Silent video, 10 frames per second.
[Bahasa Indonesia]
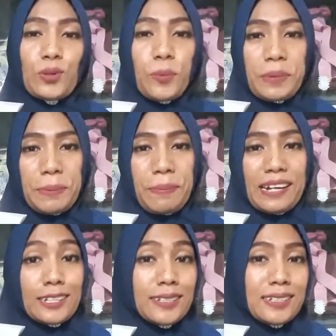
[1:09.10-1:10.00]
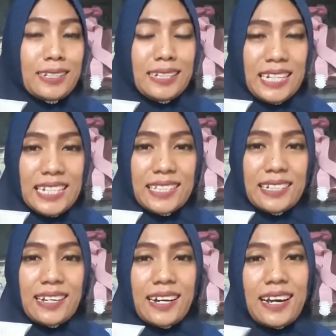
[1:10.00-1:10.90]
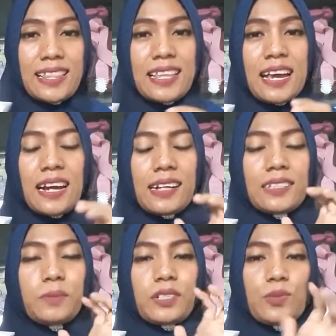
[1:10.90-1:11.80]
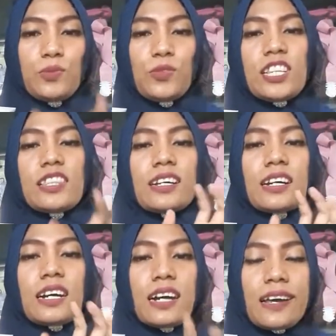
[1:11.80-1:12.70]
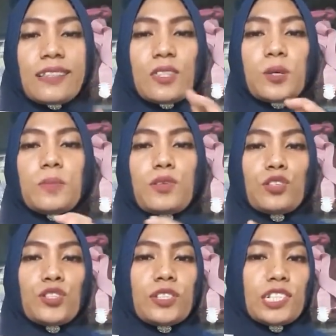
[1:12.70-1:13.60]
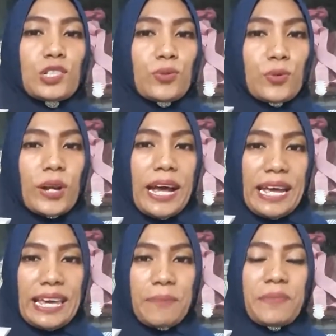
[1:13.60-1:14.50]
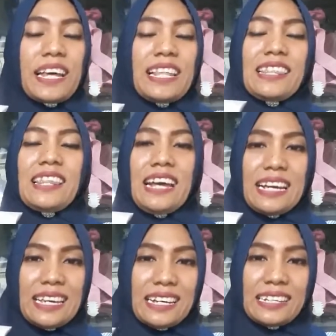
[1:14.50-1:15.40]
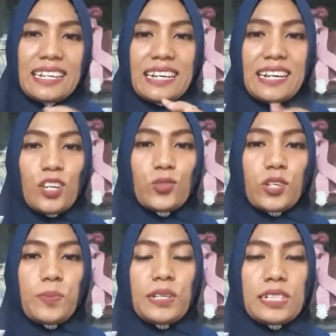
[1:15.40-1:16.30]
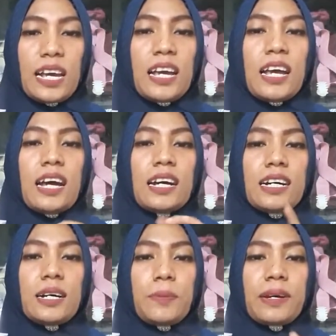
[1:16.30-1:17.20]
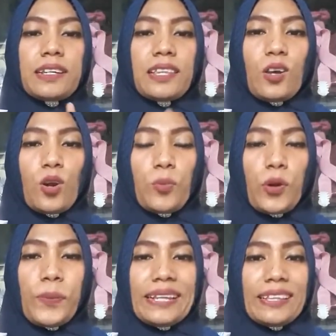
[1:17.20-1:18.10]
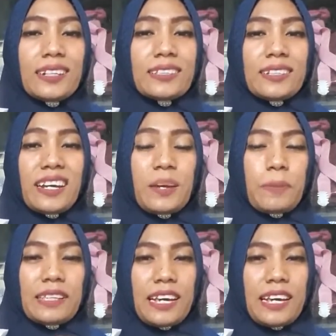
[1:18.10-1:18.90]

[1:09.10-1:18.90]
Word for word: Shopee Paris ini, silahkan customer semua tekan tombol subscribe, like, dan anda juga bisa uh, mengetik kolom komentar jika ada